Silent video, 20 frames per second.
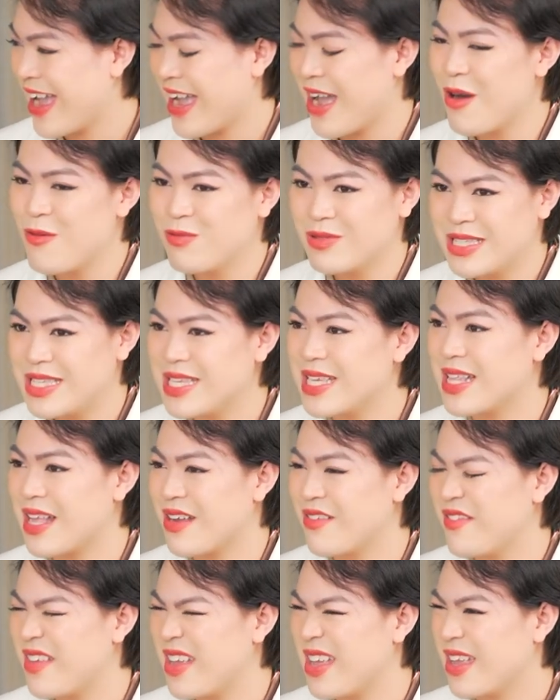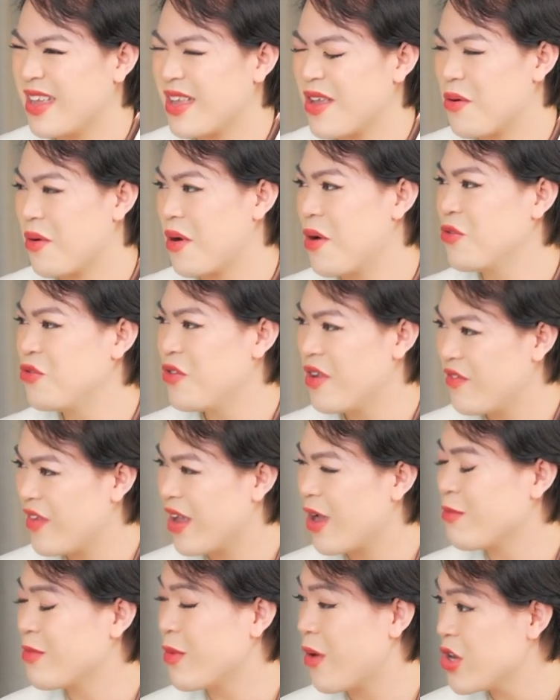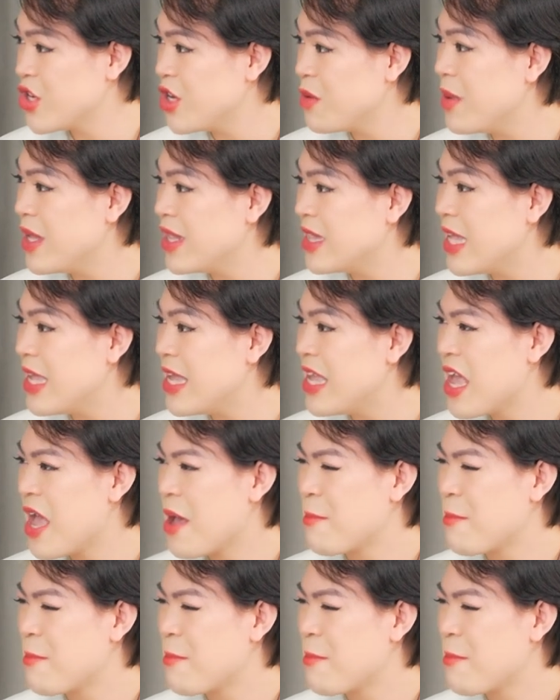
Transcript: không chỉ là về kiểu câu chuyện về cộng đồng LGBT